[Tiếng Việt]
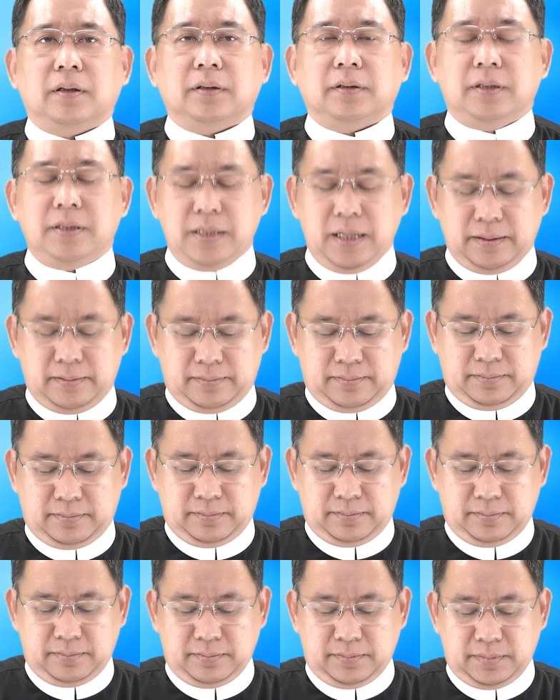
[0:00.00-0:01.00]
Thứ nhất
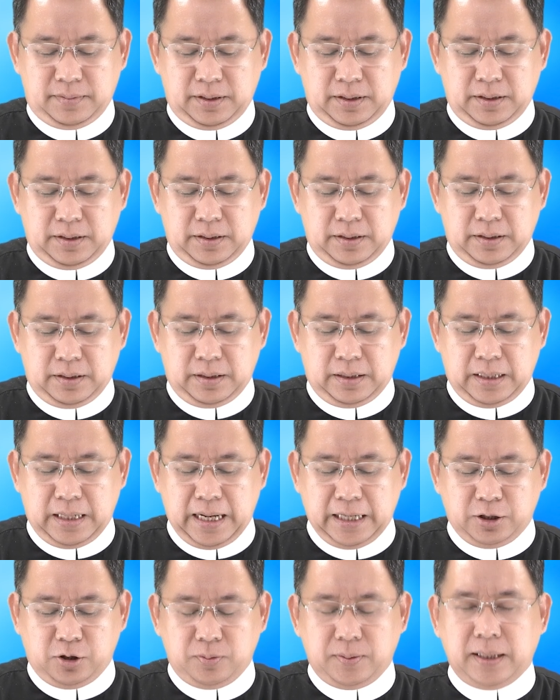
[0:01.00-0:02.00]

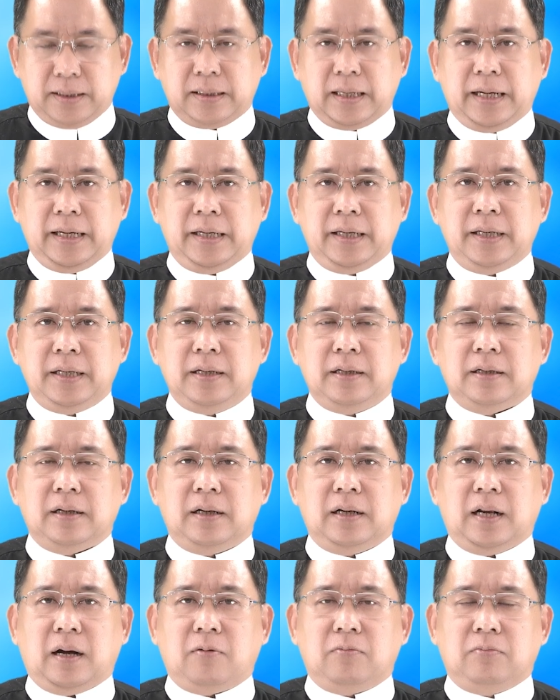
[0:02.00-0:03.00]
là chúng ta thấy
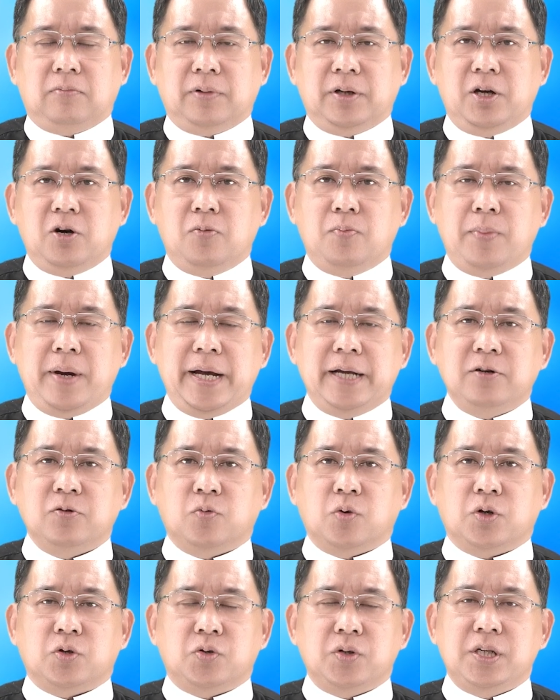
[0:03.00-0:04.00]
lòng yêu mến
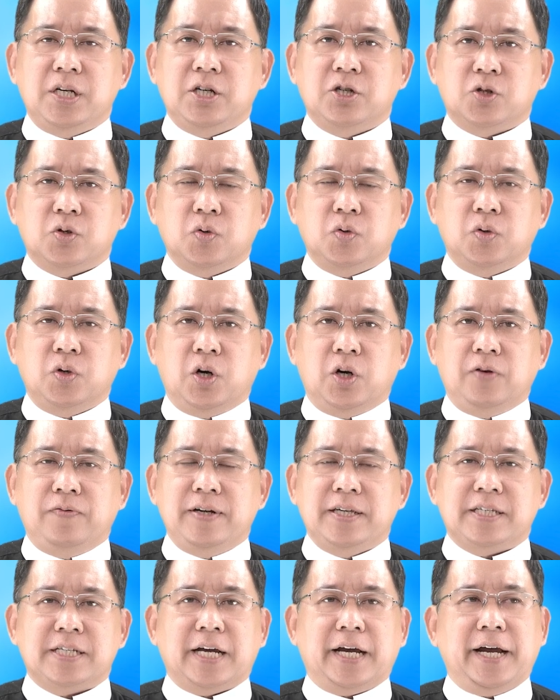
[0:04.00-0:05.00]
của Chúa Giêsu đối
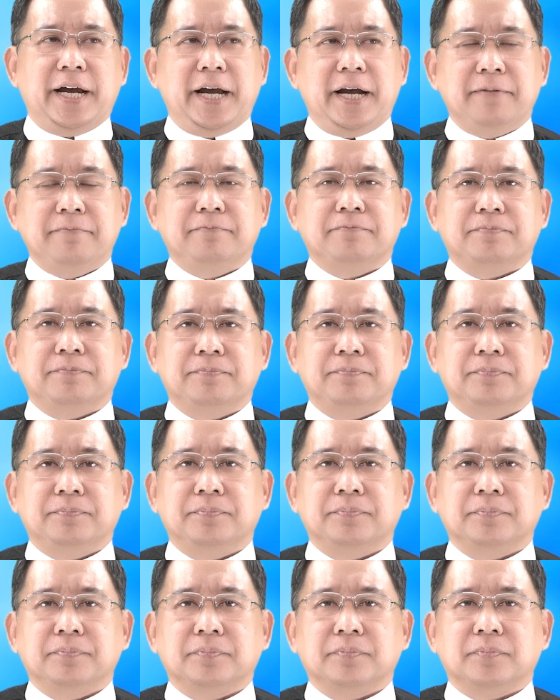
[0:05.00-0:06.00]
với trẻ em
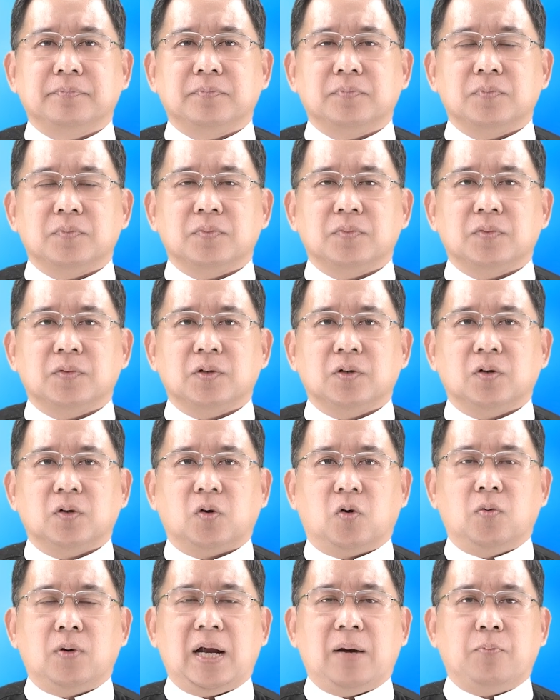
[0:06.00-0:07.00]

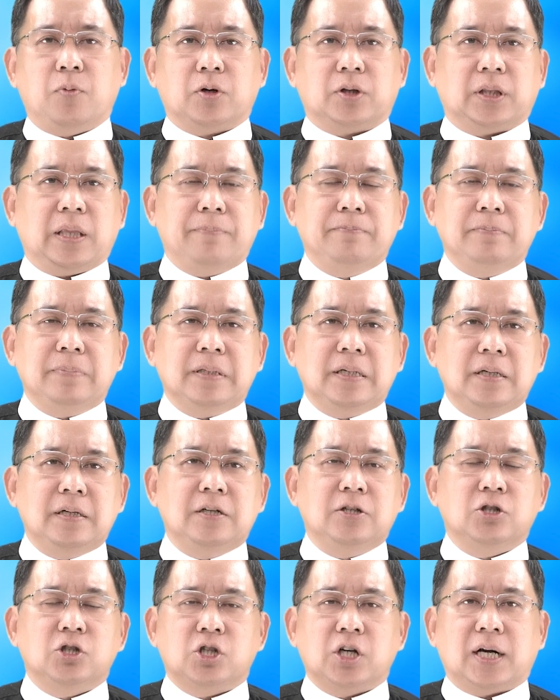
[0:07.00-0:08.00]
cũng là một tấm
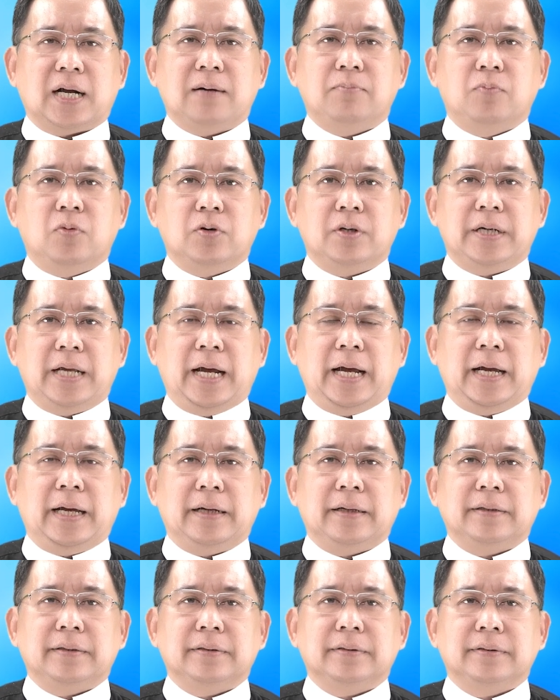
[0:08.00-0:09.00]
gương cho các môn đệ
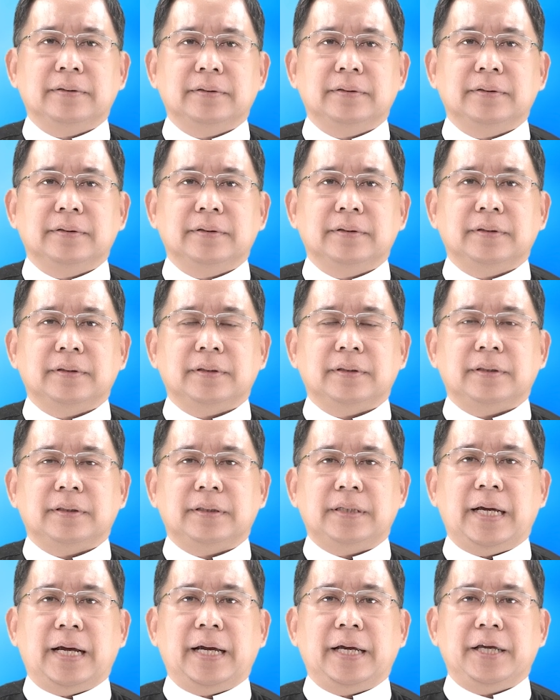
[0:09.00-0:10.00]

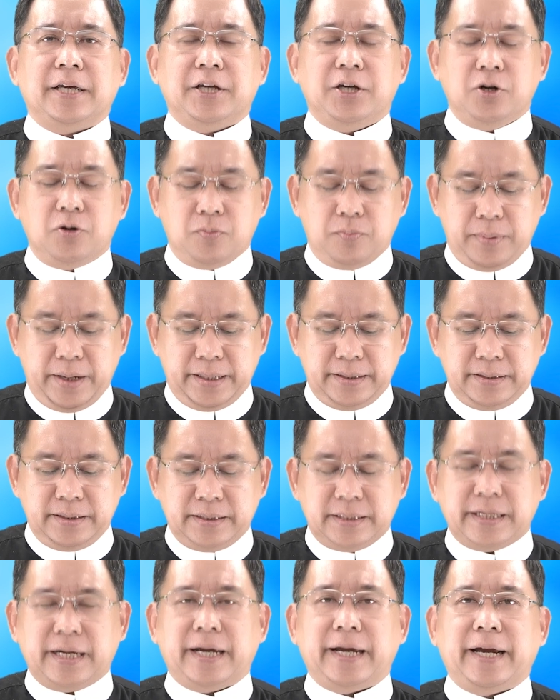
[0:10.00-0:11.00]
để yêu mến
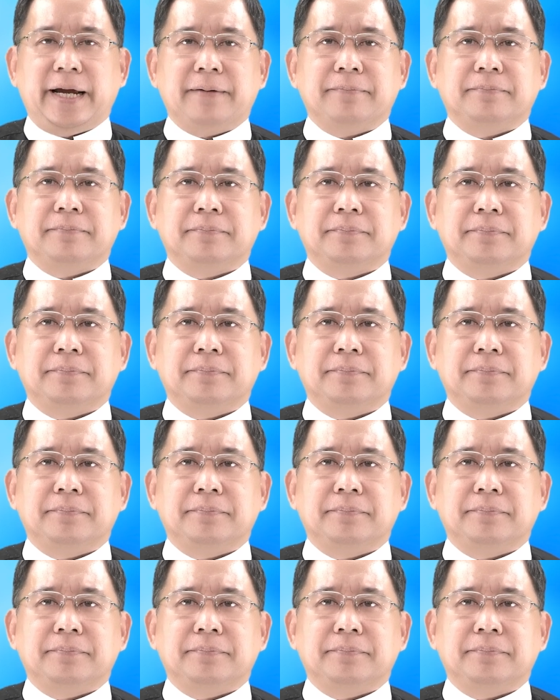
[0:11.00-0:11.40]
trẻ em.